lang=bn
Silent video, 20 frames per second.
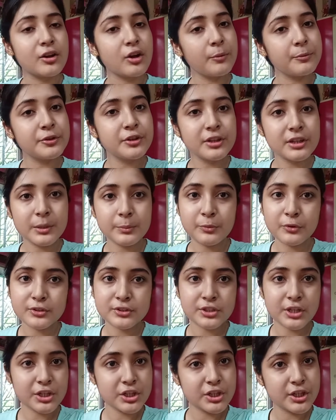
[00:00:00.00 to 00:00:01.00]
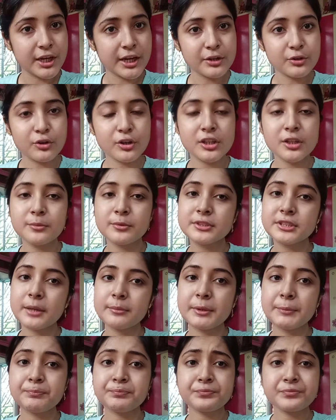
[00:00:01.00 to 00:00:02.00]
কমিউনিটি পোস্টে শেয়ার করে দেবো যে
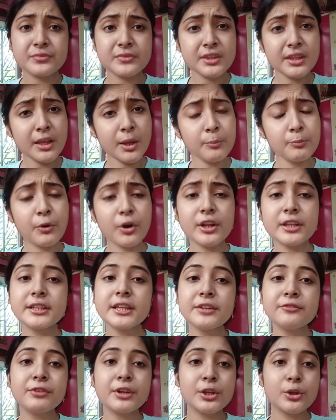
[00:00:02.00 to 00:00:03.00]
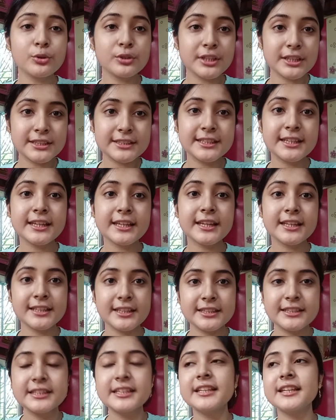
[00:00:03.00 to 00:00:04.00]
আমি পরের দিন ভিডিও দিচ্ছি কি
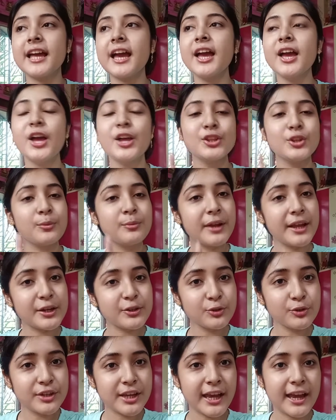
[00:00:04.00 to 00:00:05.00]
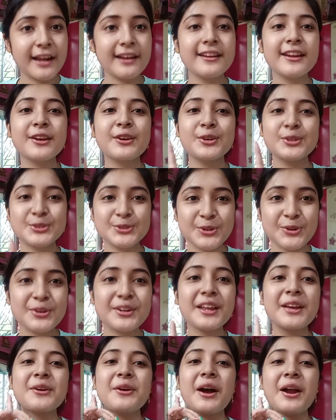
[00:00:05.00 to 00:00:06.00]
দিচ্ছি না তোমরা একটু খেয়াল রেখো চোখ
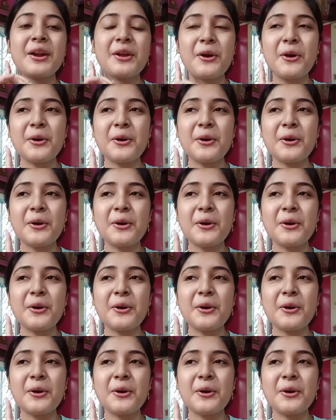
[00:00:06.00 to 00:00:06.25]
রেখো আর